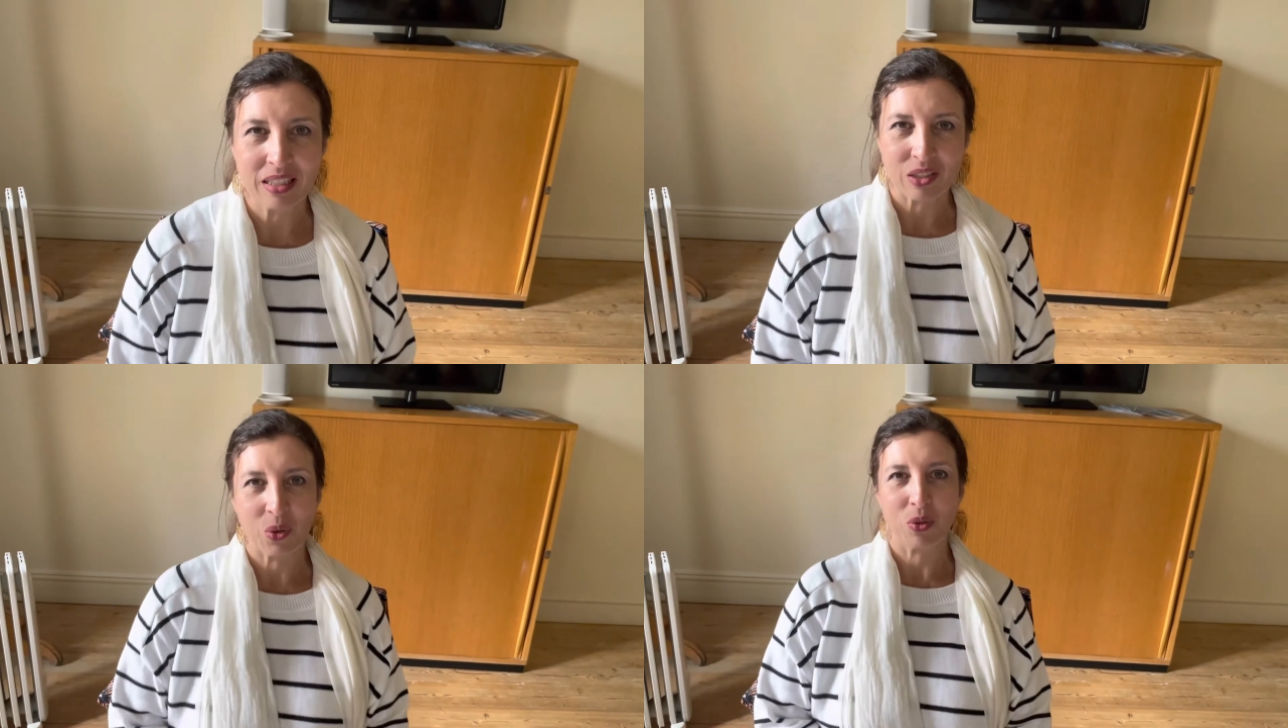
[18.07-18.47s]

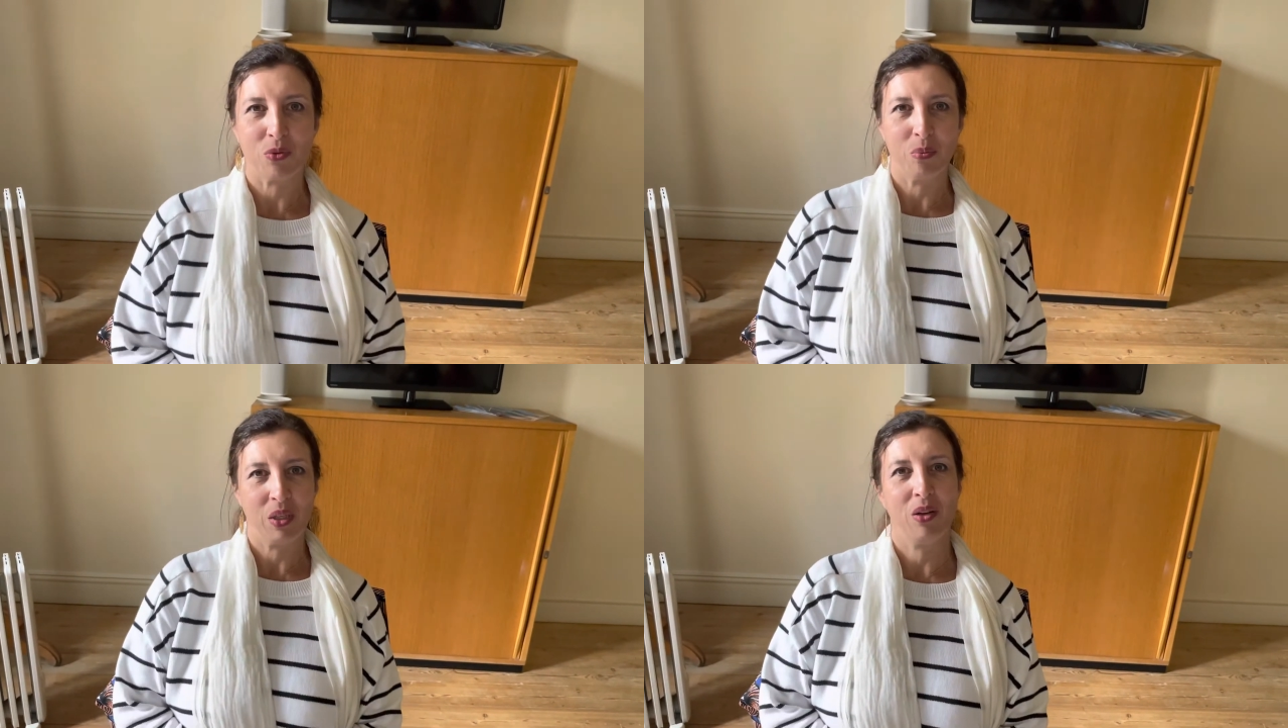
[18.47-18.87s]
das gehört
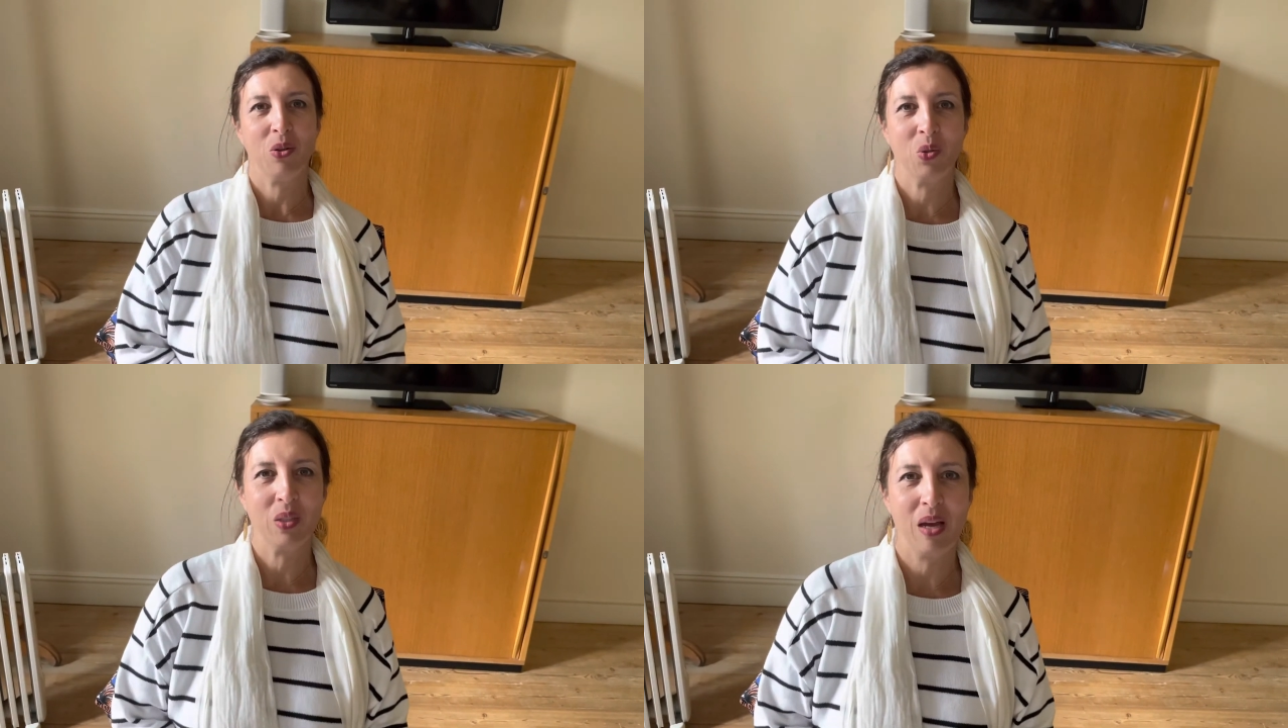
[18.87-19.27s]
für mich
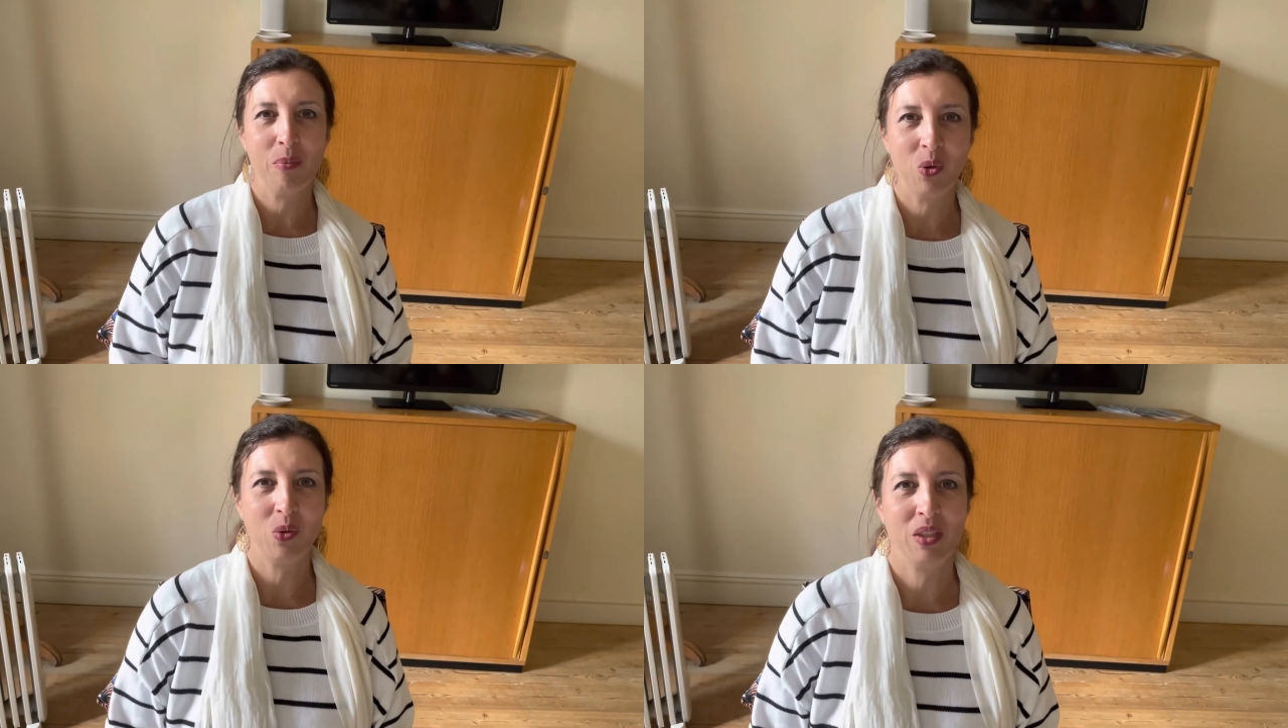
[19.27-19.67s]
auch
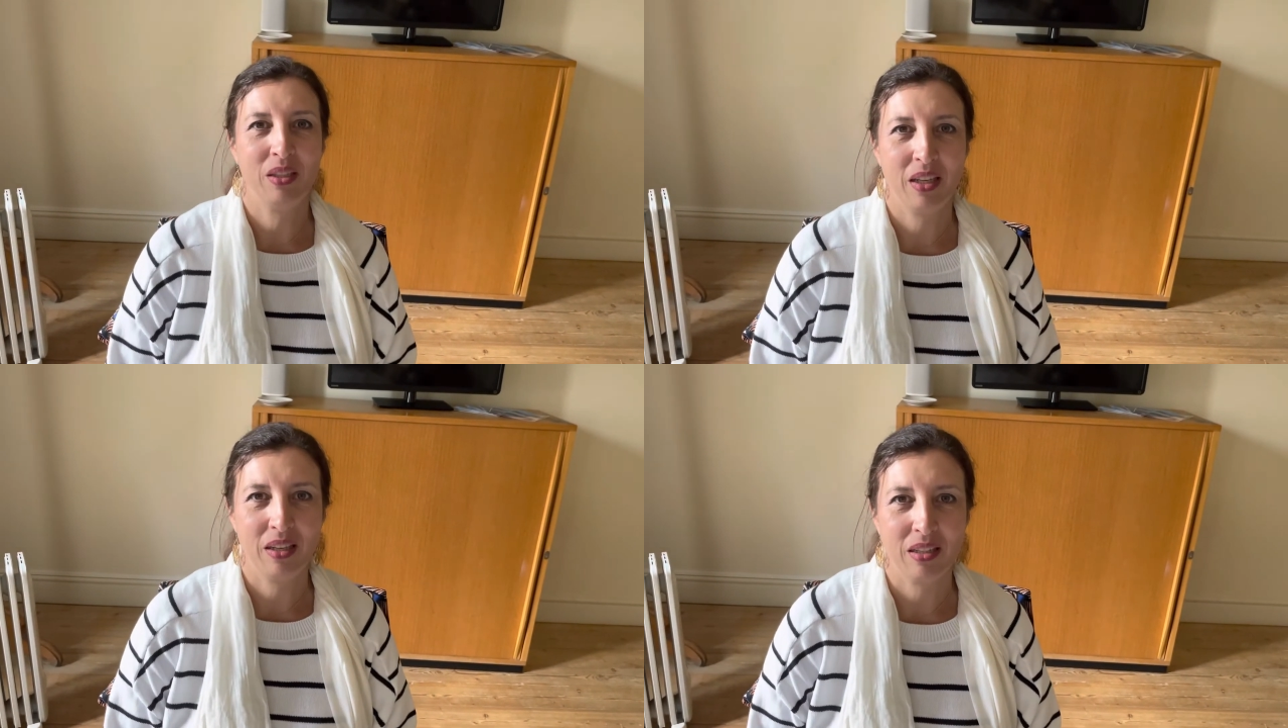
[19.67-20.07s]
zusammen und
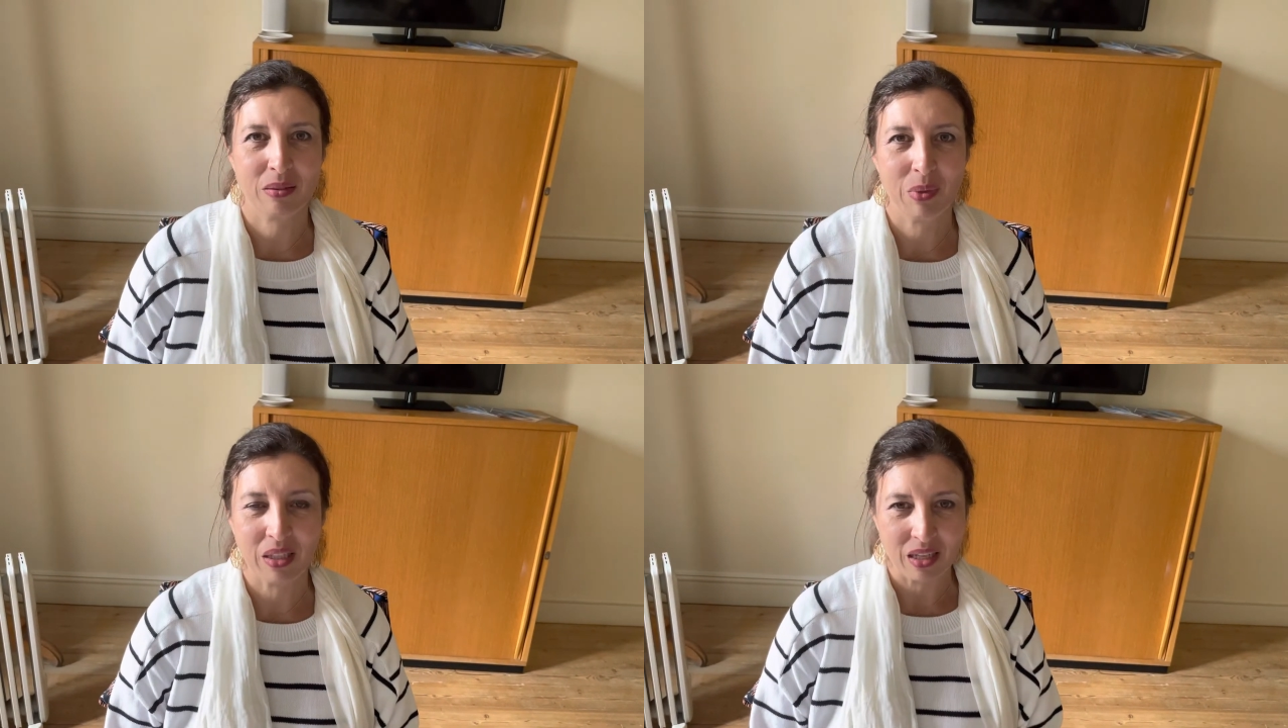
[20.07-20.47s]
ich gehe
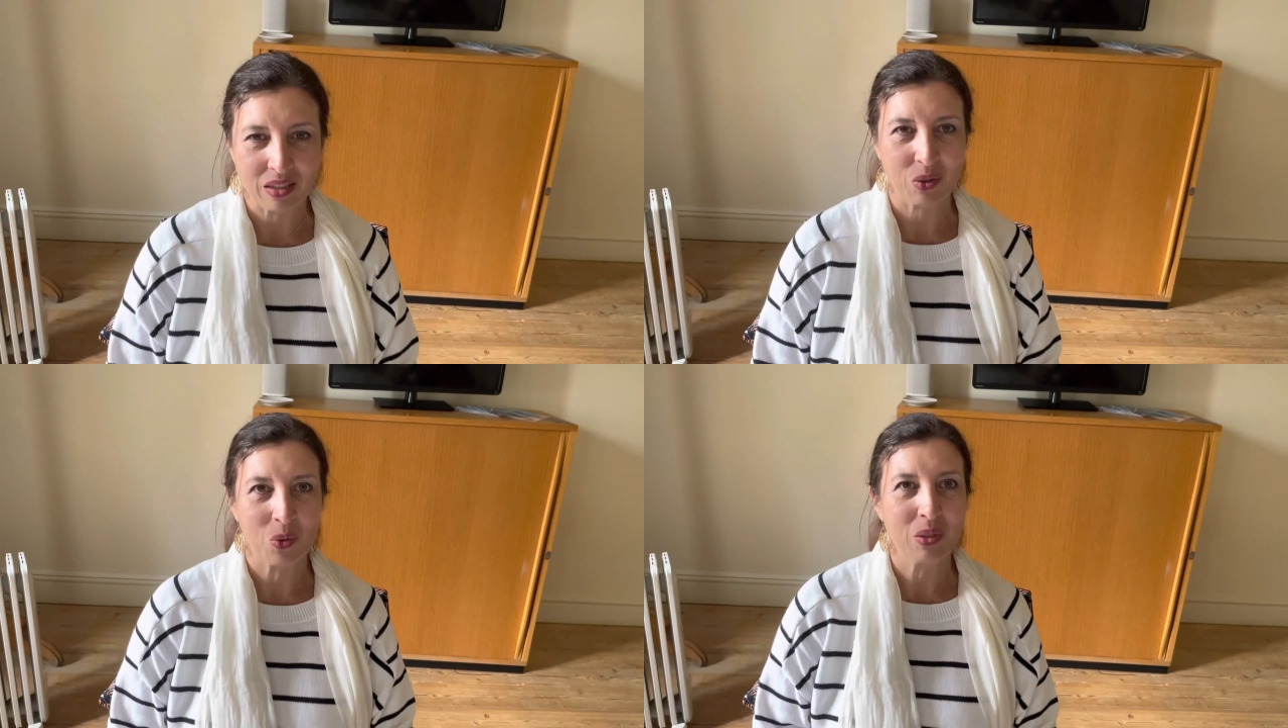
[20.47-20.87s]
jetzt mit
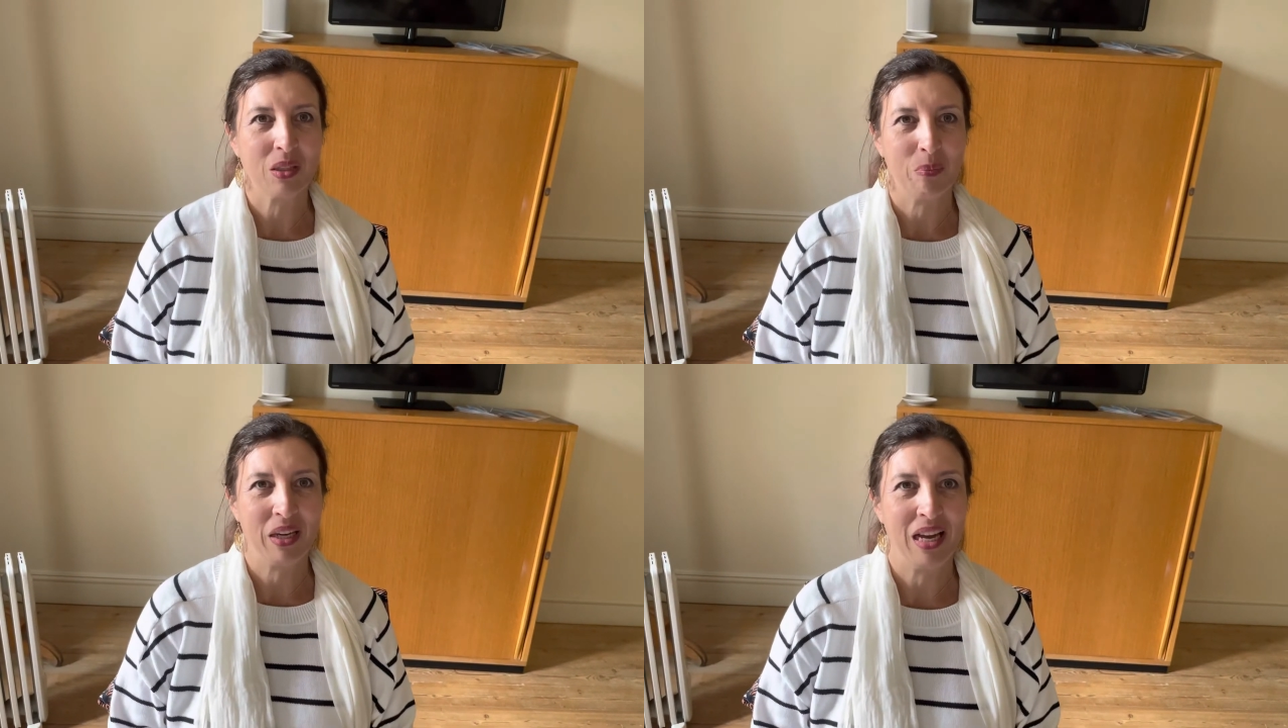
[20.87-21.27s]
ganz
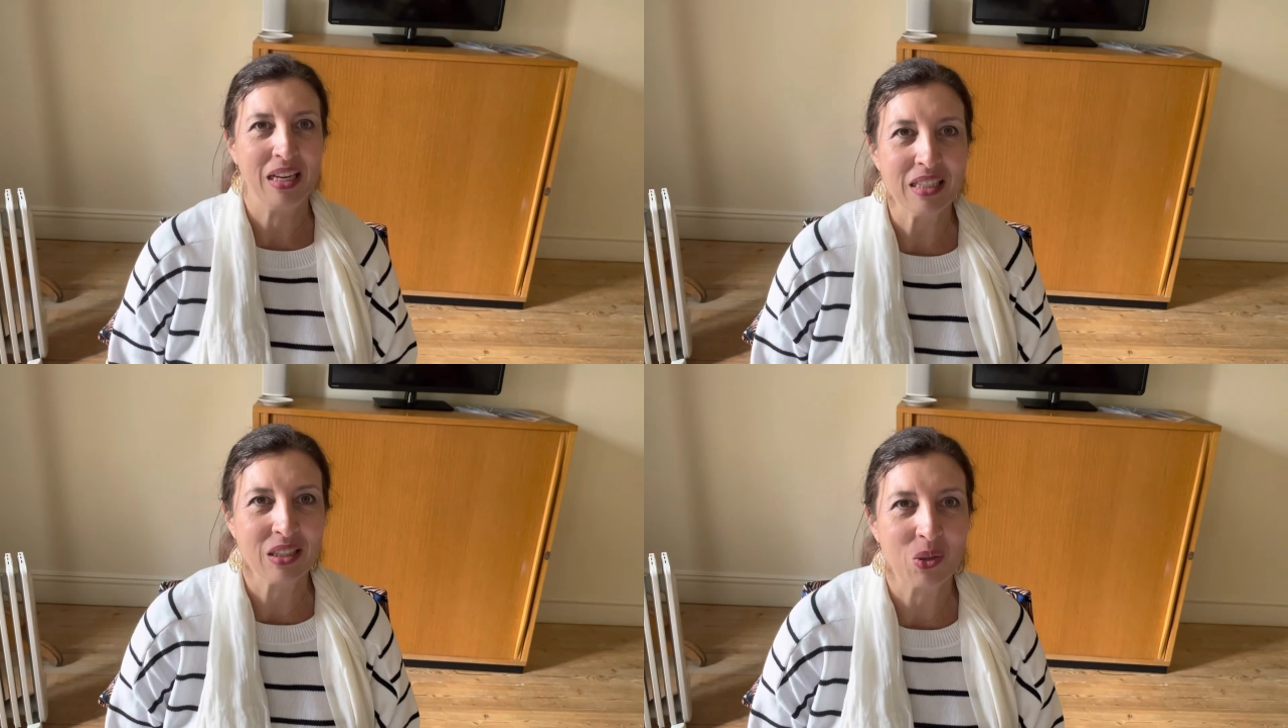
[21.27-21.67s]
großer
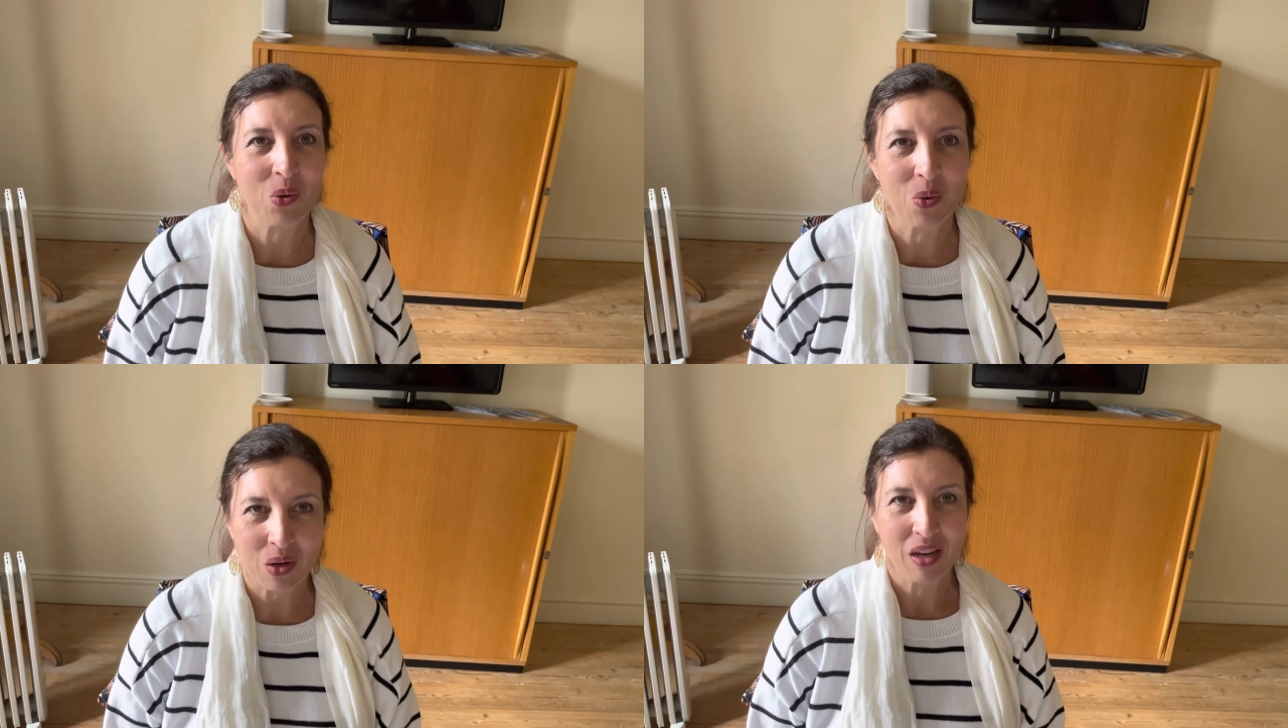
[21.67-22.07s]

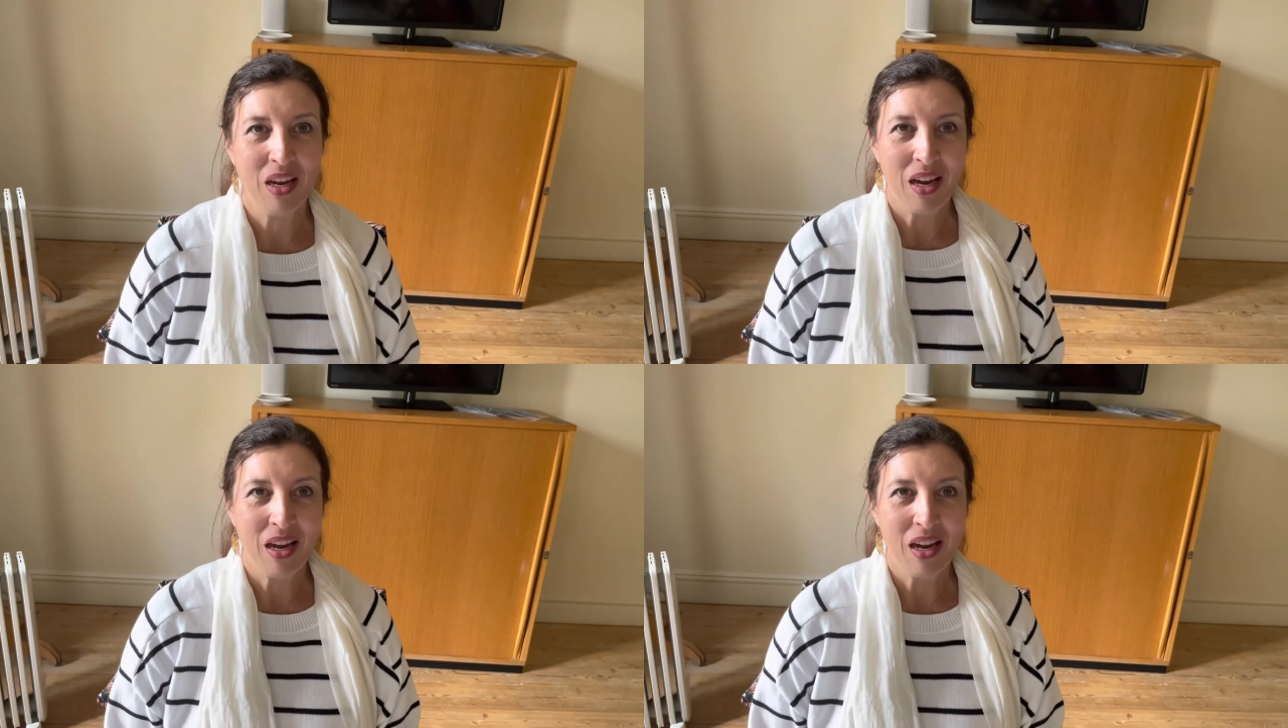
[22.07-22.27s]
Begeisterung